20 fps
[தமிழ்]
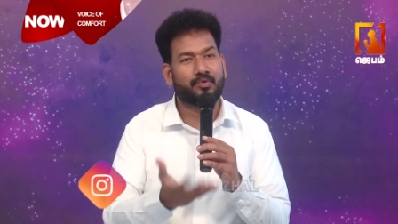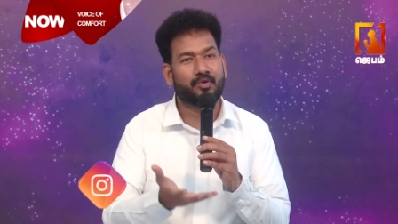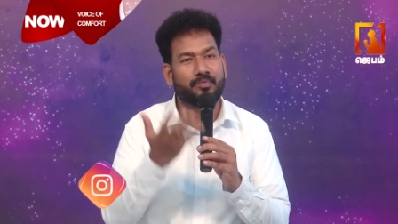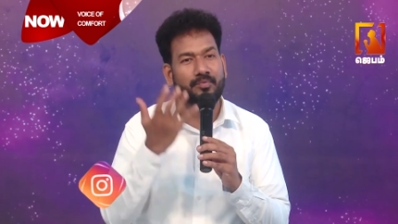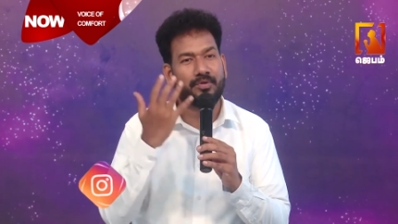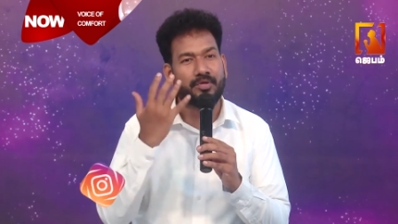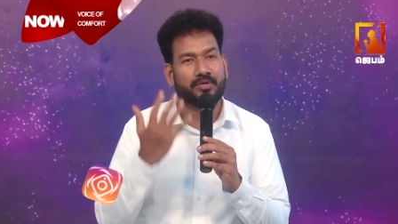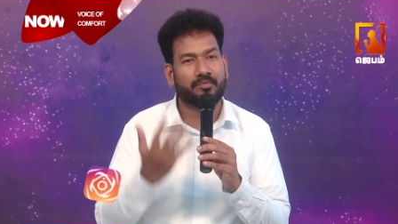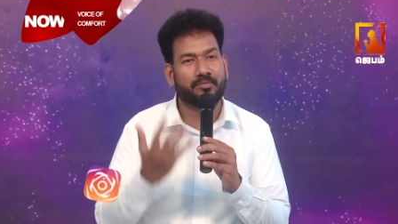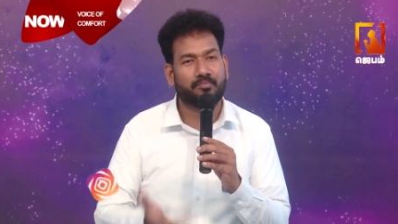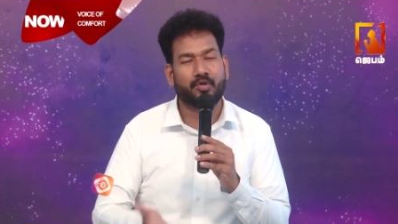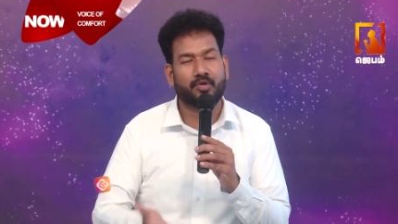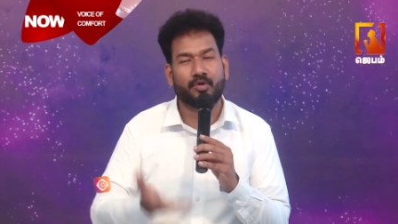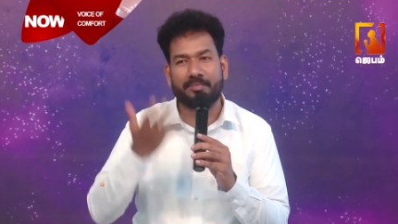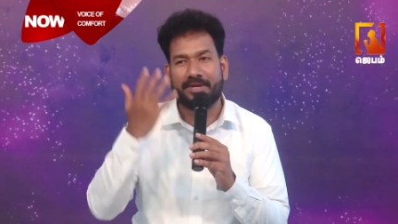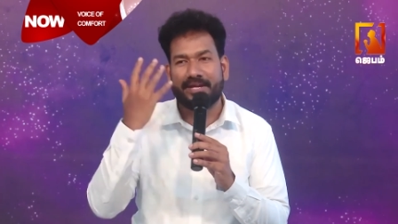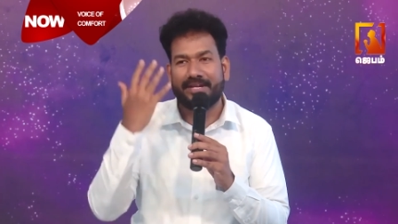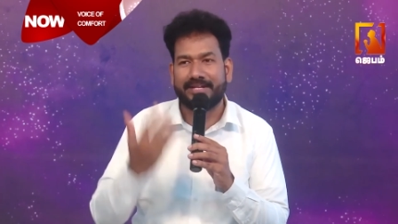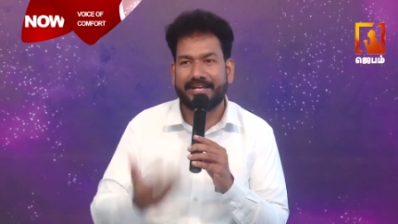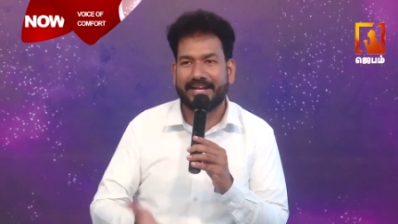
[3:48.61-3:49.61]
பூமியும்
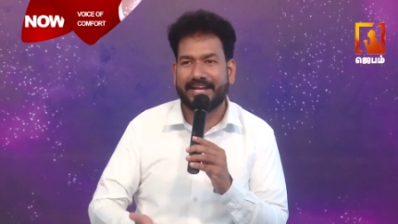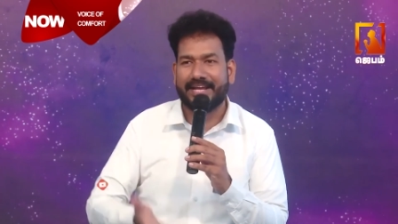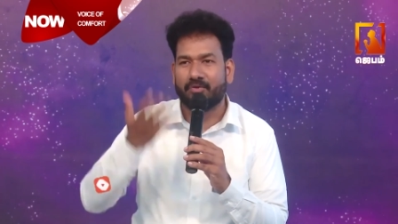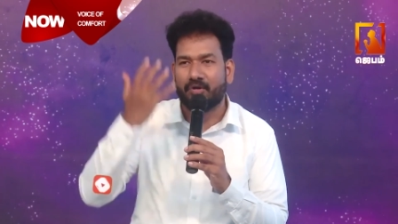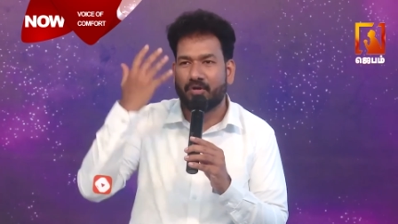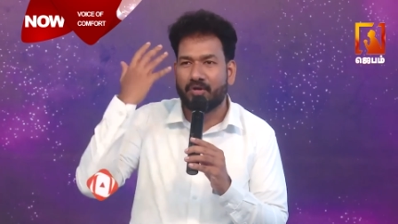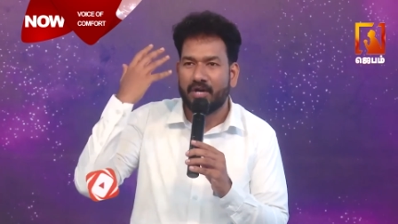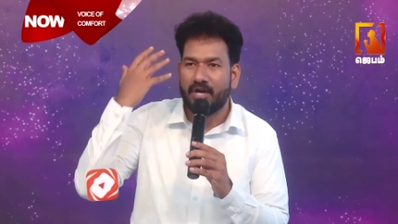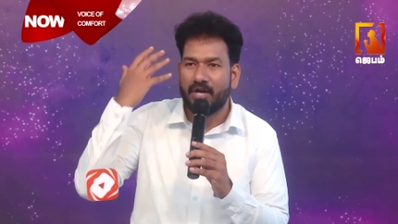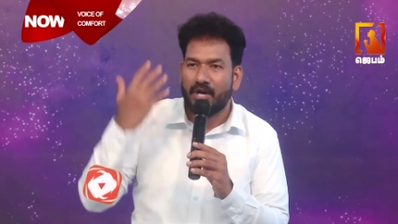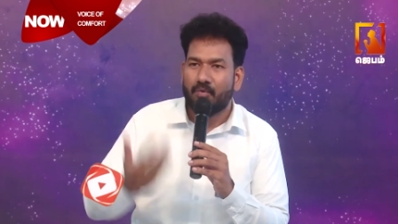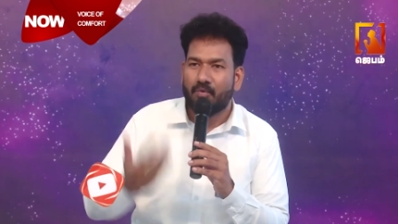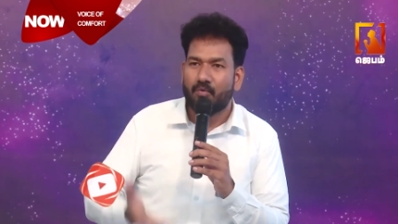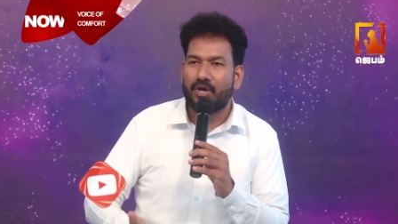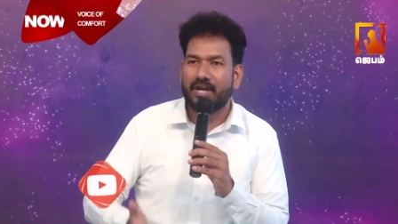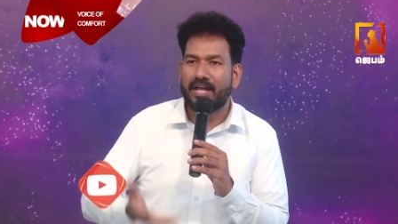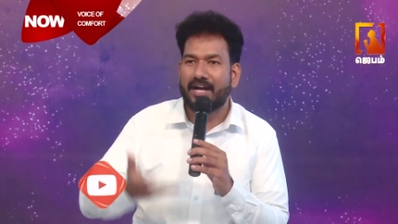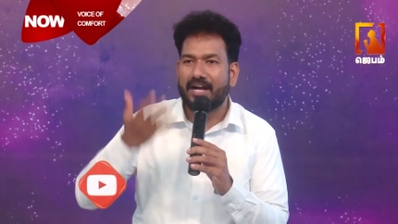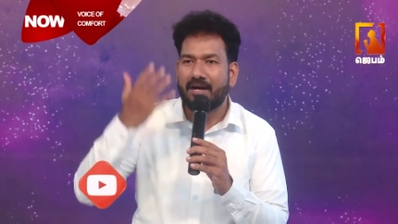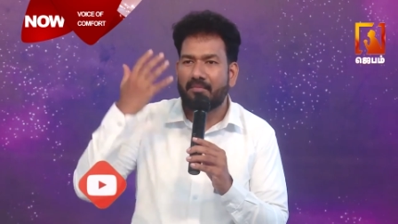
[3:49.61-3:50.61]
பூமியும் நிறைவும்
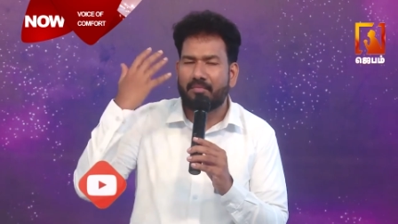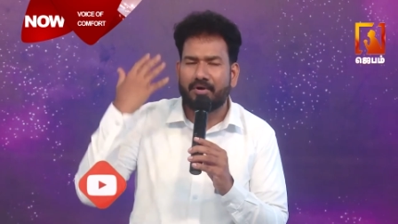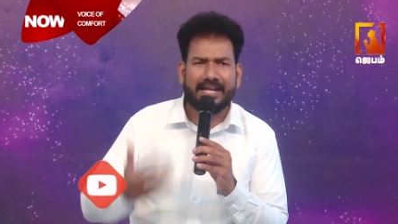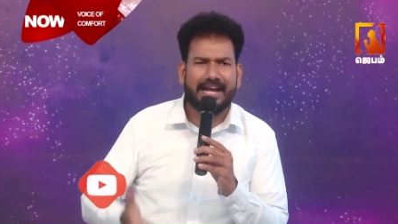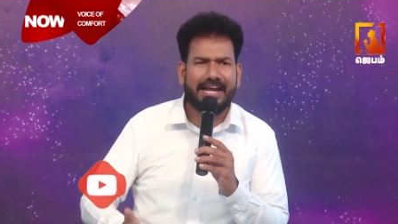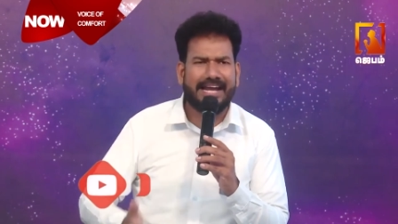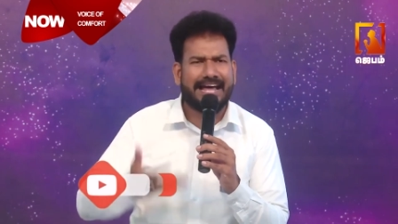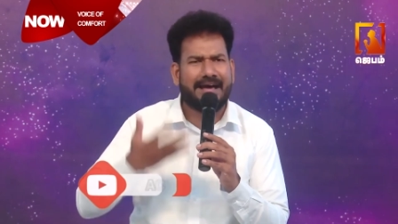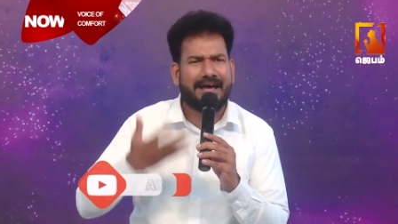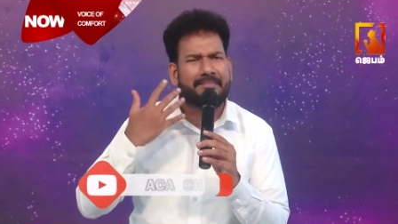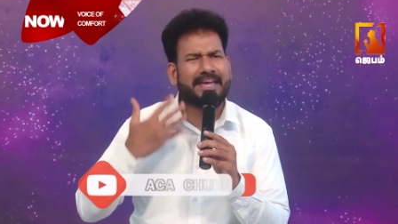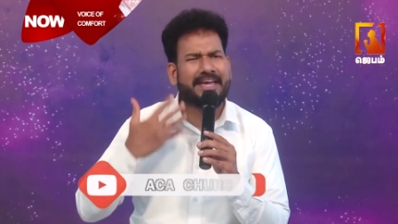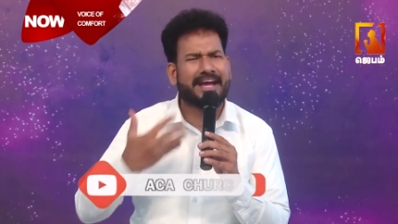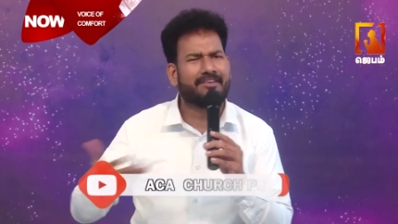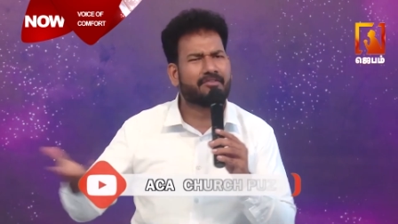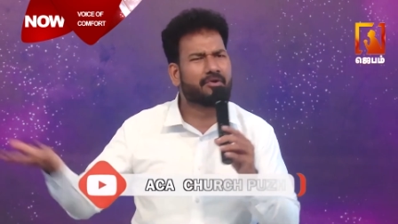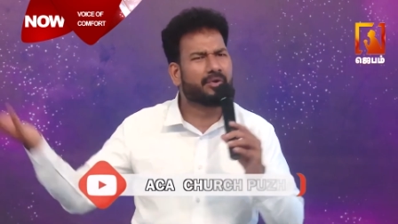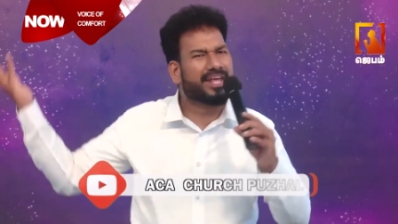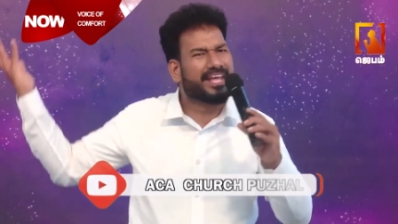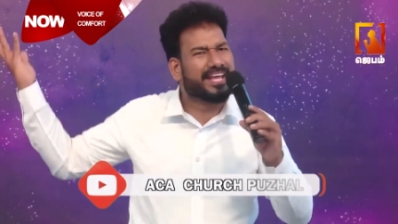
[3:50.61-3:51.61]
உலகமும் எல்லாமே
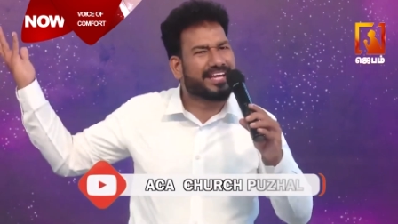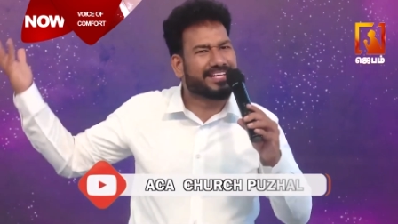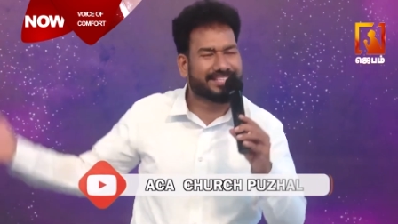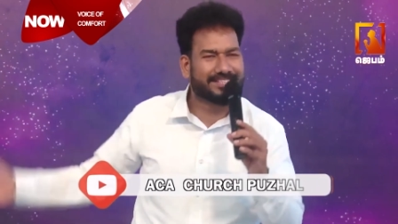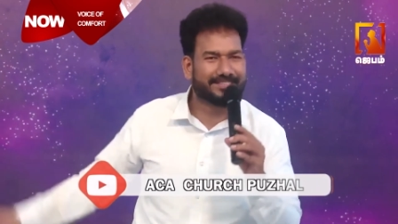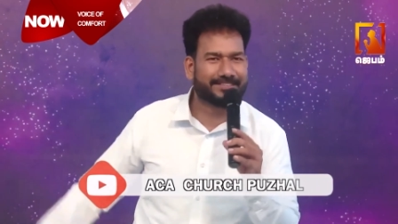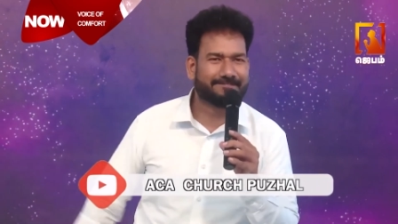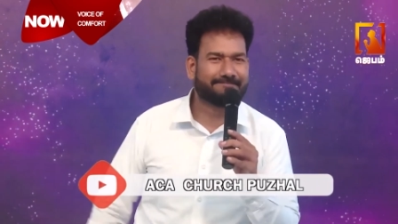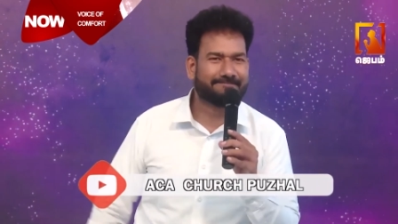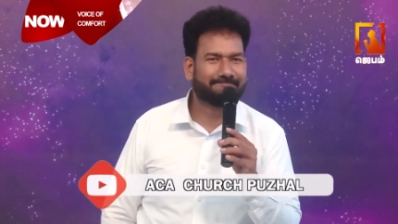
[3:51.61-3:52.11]
அவருடையது